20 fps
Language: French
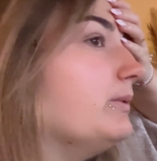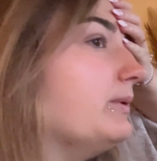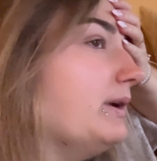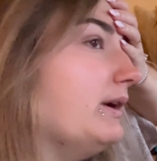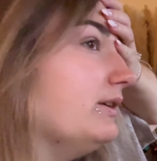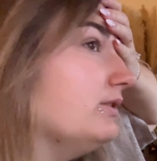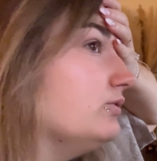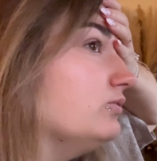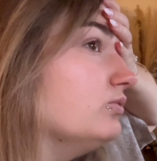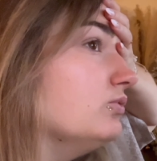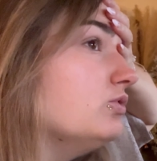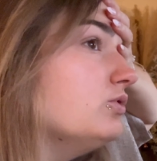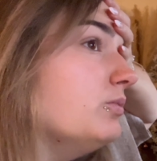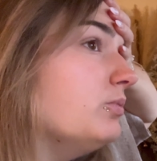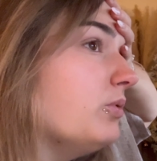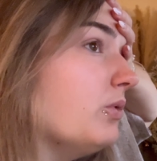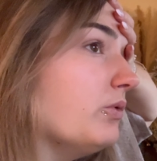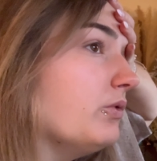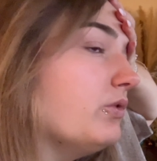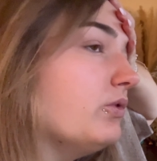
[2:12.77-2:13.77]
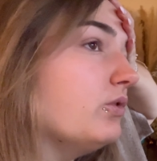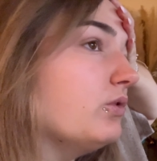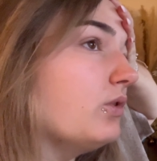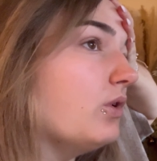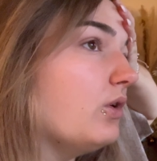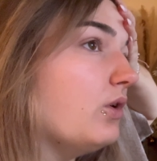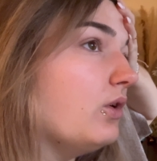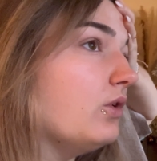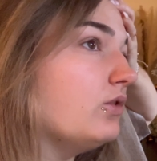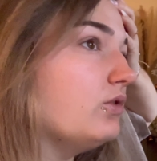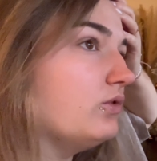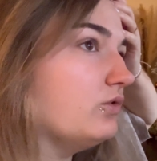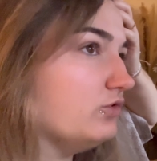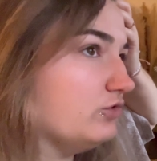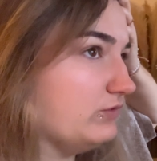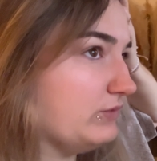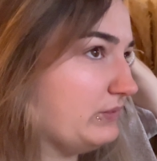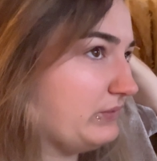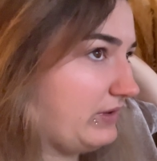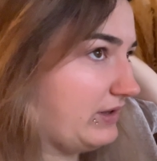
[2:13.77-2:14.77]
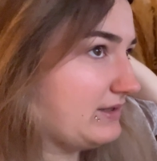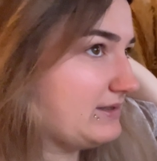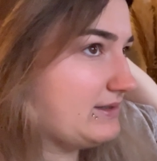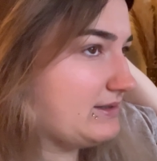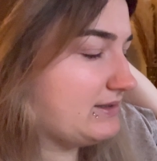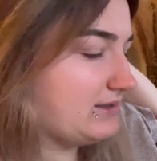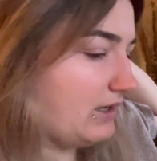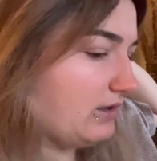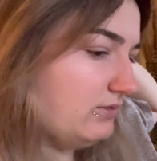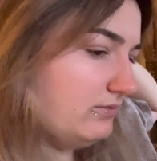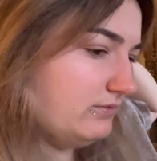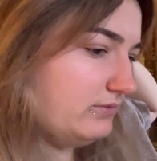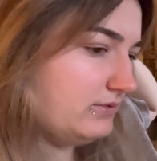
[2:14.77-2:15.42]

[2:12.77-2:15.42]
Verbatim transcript: voilà. Donc, je pense euh, que je vais faire ça.